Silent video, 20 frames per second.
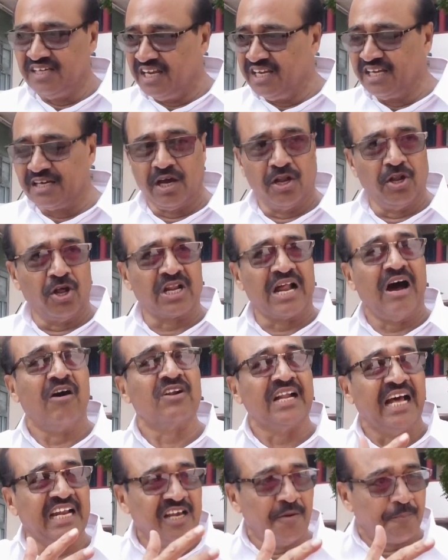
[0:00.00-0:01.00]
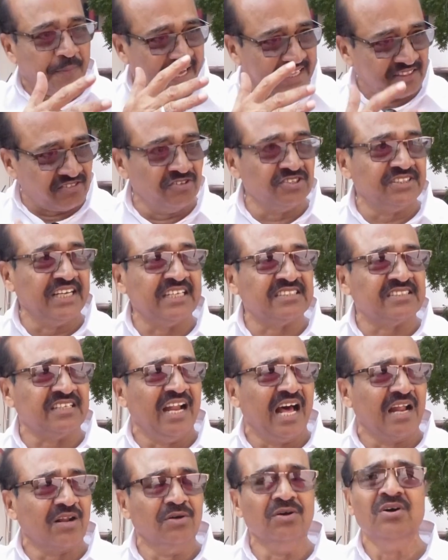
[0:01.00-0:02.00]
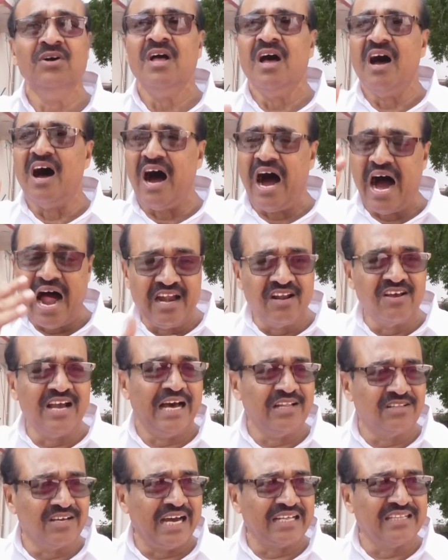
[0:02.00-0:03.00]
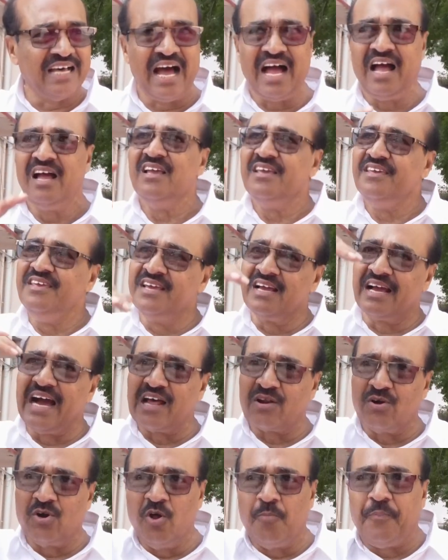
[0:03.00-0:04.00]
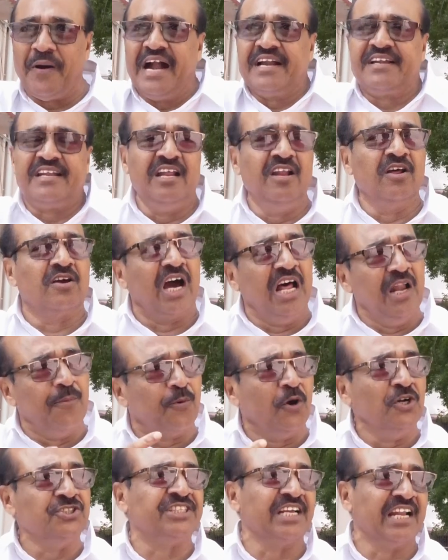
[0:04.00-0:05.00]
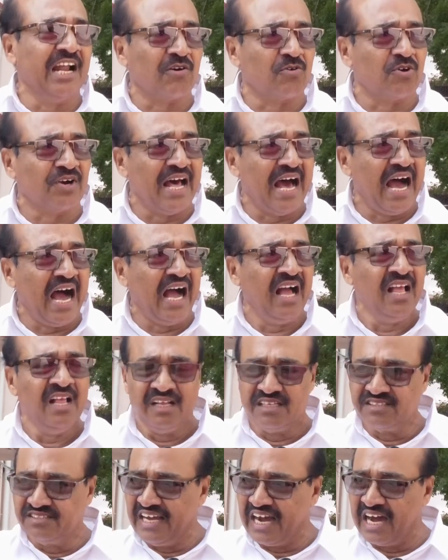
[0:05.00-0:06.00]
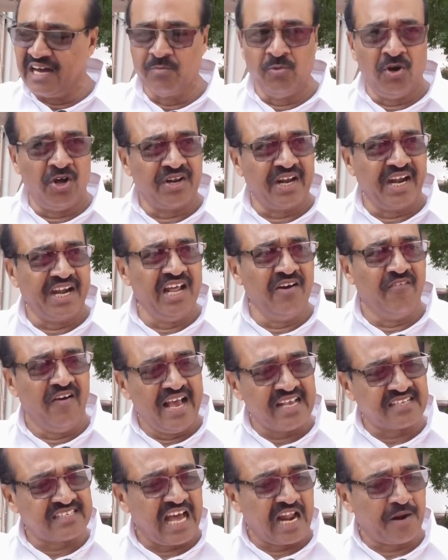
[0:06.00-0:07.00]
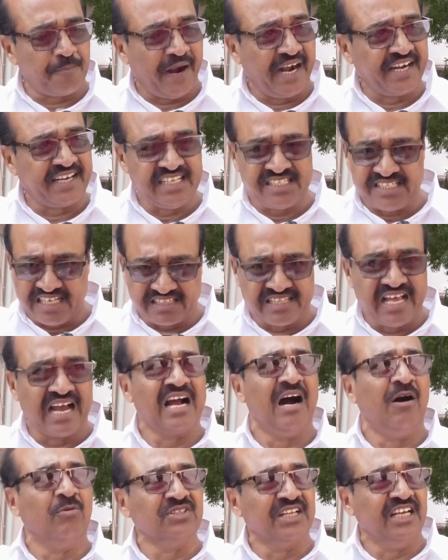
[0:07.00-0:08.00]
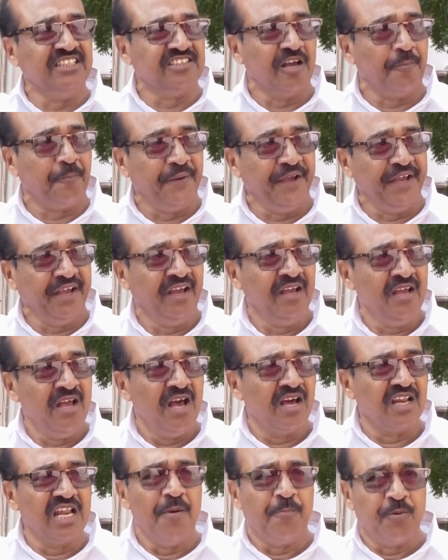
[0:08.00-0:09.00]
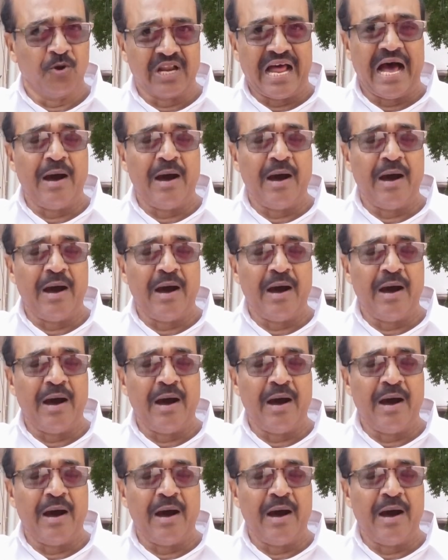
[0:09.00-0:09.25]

ఎన్నికల్లో రావడానికి ప్రయత్నం చేస్తున్నారు వాళ్ళు కాదు కదా ఇంకా రెండు పార్టీలు కలుపుకొచ్చినా కూడా జగన్మోహన్ రెడ్డి వైఎస్ఆర్ పార్టీ సిద్ధంగా ఉందని చెప్పి రేపు